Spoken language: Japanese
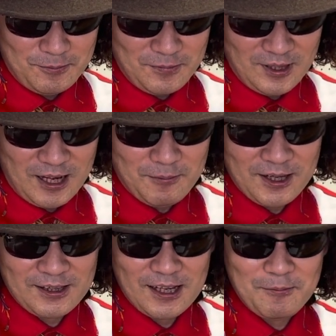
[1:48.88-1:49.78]
生
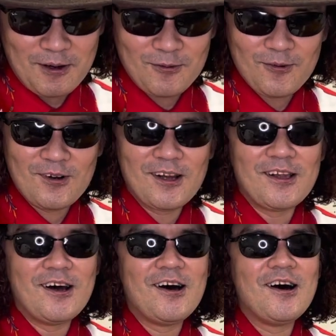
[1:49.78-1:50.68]
卵か
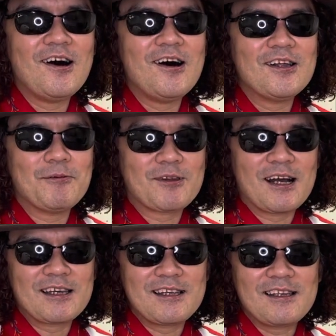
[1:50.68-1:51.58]
な。でも
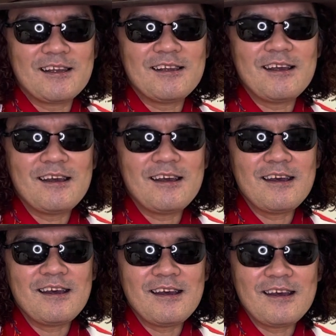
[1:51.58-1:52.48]
炊きた
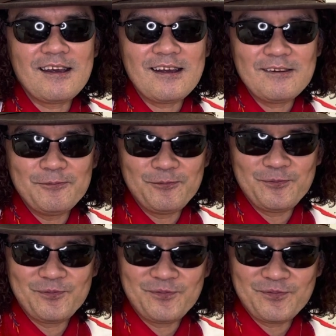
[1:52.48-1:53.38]
て、ふ
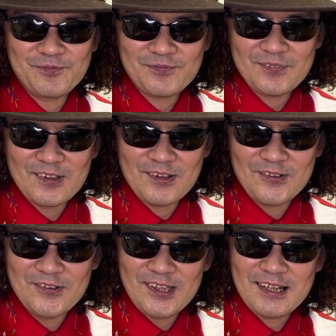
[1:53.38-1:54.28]

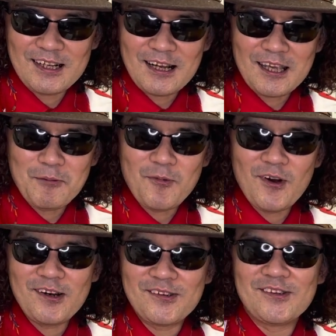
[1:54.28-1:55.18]
りかけも
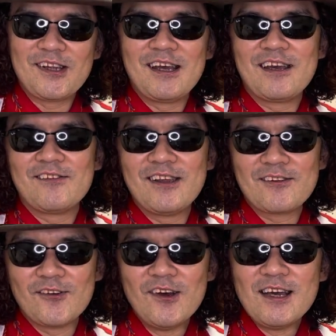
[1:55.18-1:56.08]
悪くないけどね、
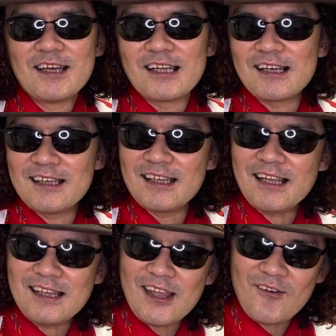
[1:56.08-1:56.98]
その炊きた
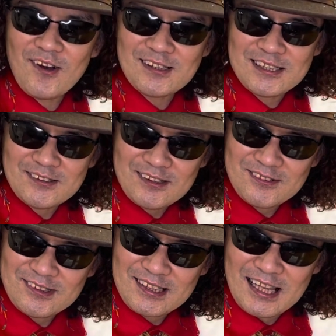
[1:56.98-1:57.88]
てを味わ
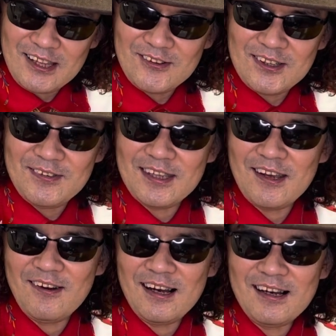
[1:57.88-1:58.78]
うっていう意味
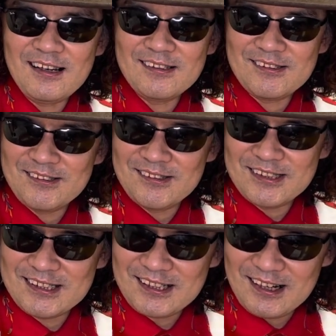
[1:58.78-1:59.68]
ではふ
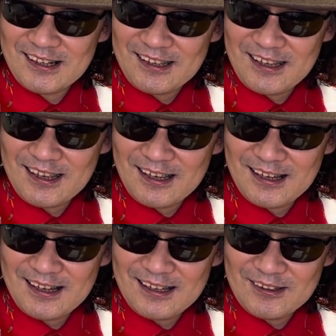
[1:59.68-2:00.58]
りか
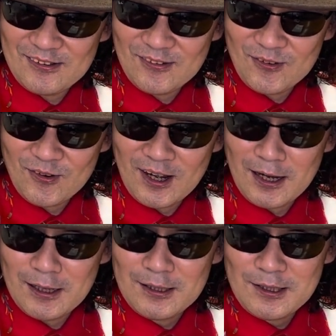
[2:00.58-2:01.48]
けと
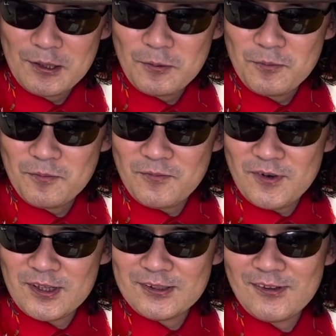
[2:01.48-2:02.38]
か、
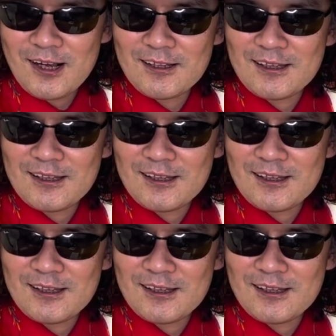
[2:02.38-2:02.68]
私もなんか